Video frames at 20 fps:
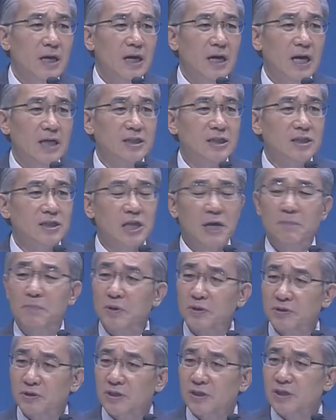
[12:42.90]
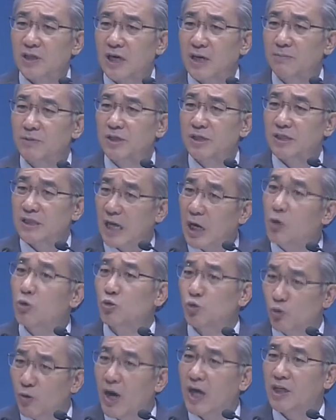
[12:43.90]
가장 대표적인 사람이
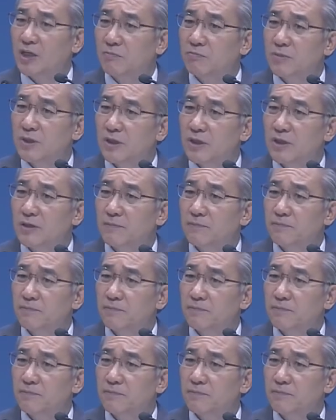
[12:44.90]
사울 왕입니다.